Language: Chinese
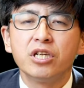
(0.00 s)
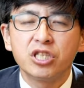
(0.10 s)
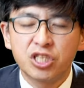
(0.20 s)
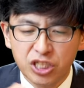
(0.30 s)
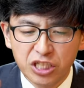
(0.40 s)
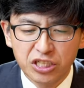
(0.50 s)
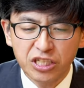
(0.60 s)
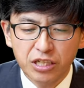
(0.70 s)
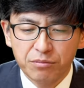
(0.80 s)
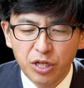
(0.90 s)
圣
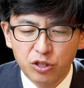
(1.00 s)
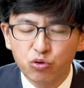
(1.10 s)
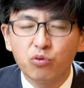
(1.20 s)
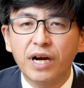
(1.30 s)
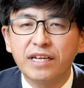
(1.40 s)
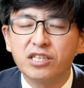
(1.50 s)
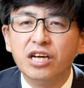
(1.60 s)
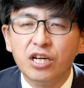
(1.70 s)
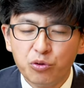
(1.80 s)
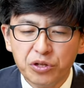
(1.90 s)
经里面纵然
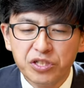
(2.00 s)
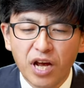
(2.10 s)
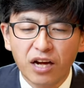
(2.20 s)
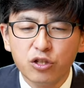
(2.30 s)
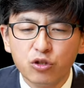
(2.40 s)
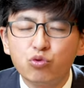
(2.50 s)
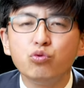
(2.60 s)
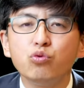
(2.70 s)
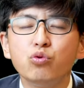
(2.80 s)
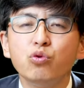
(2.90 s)
蕴藏着
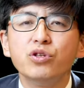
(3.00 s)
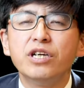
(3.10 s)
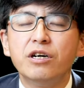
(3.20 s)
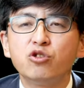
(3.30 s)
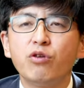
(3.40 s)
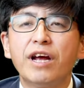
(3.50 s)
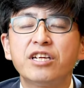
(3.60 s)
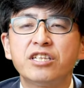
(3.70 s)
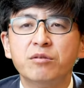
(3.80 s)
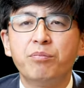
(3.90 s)
诸多的钻
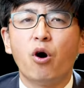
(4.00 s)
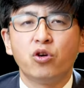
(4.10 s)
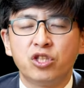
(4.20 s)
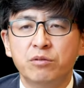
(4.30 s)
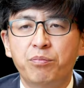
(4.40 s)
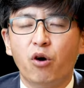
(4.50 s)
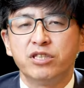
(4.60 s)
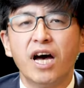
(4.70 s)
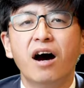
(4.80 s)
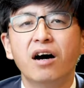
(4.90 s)
石、宝石、宝
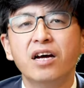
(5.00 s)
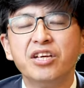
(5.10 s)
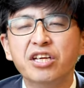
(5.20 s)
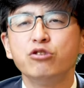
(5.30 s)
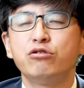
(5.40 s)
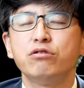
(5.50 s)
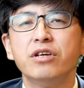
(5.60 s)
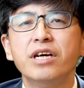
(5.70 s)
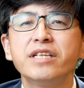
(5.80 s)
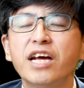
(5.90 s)
藏、应许，
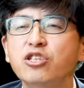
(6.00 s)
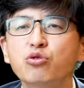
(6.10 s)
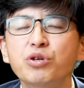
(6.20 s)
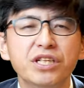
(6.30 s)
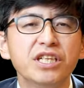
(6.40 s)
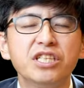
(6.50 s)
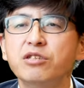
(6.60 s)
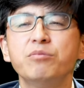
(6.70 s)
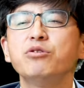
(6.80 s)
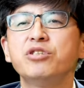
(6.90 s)
但是对你已
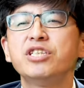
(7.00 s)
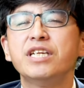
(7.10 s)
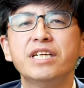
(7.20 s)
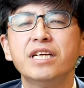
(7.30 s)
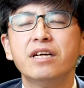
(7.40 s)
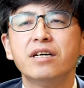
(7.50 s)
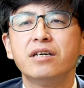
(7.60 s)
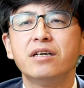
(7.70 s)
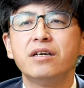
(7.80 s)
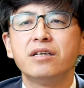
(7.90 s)
经没有吸引力了。
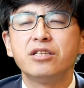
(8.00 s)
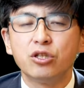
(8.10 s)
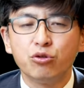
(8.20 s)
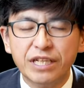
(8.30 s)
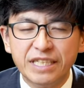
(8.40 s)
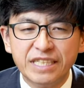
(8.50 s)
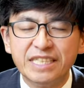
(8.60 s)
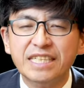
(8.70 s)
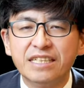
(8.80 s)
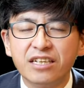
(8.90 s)
对你
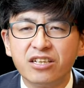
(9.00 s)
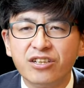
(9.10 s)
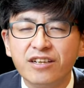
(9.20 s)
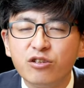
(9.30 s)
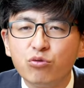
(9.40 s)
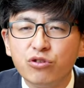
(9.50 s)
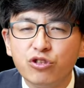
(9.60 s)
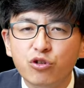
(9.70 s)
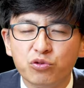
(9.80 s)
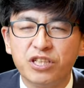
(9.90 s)
吸引的可能更多的
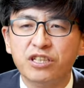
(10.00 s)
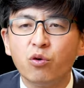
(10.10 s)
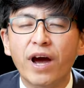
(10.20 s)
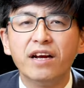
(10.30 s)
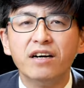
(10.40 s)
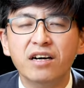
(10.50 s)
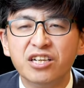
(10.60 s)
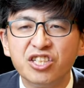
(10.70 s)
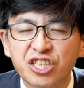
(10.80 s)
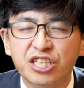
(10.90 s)
是肉体的快乐、
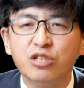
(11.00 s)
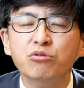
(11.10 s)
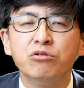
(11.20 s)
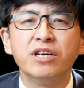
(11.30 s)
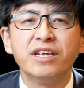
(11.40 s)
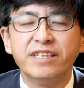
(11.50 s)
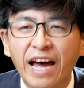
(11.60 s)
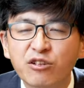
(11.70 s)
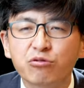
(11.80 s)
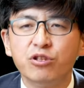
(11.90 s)
情欲、
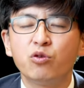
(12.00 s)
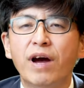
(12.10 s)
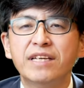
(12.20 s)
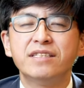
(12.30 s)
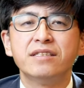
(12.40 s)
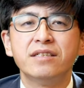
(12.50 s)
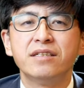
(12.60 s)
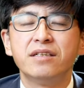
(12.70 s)
男女的关系。